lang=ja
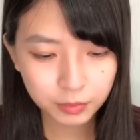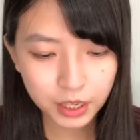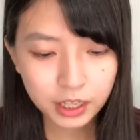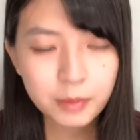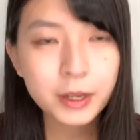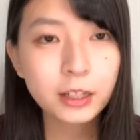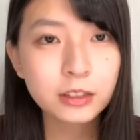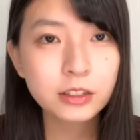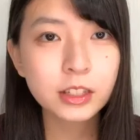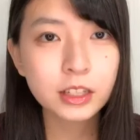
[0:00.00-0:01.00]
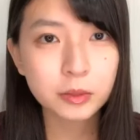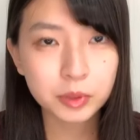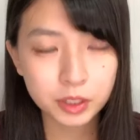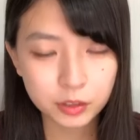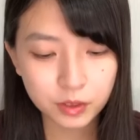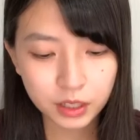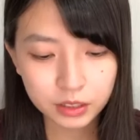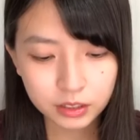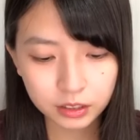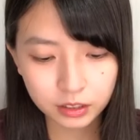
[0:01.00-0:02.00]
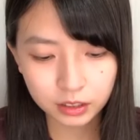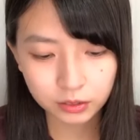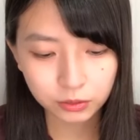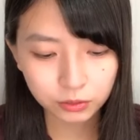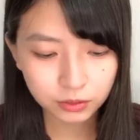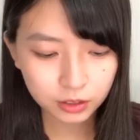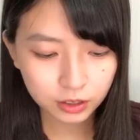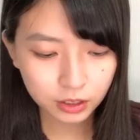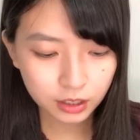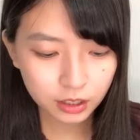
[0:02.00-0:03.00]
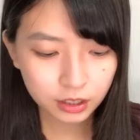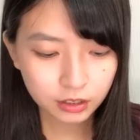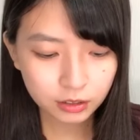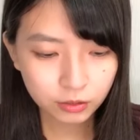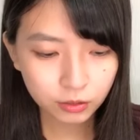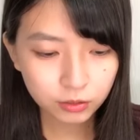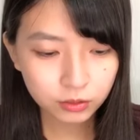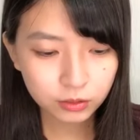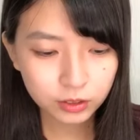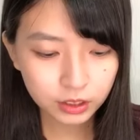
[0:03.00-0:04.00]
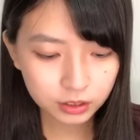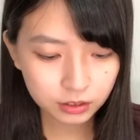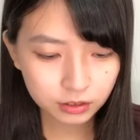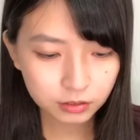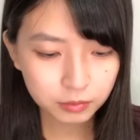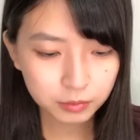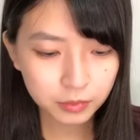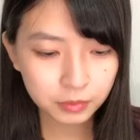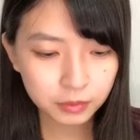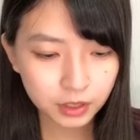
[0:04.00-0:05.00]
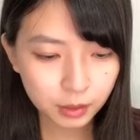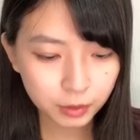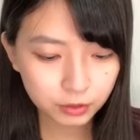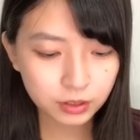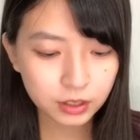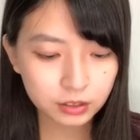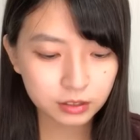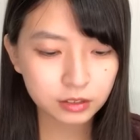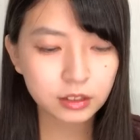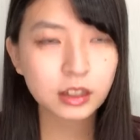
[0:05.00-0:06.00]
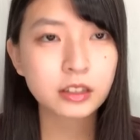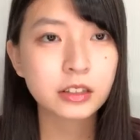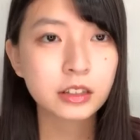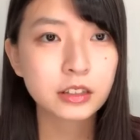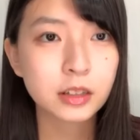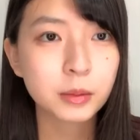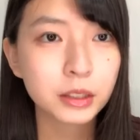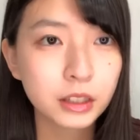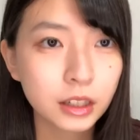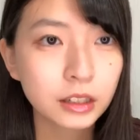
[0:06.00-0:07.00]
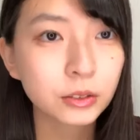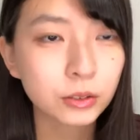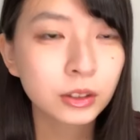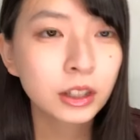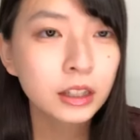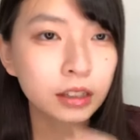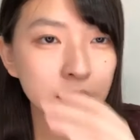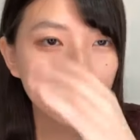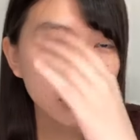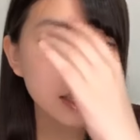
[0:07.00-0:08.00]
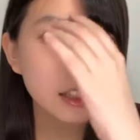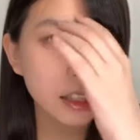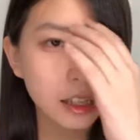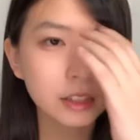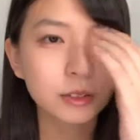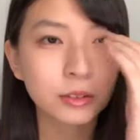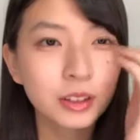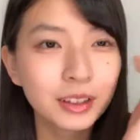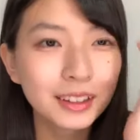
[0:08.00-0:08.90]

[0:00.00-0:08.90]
前髪が常に私割れてたんだけど本当に髪の毛なんか邪魔だなと長えなと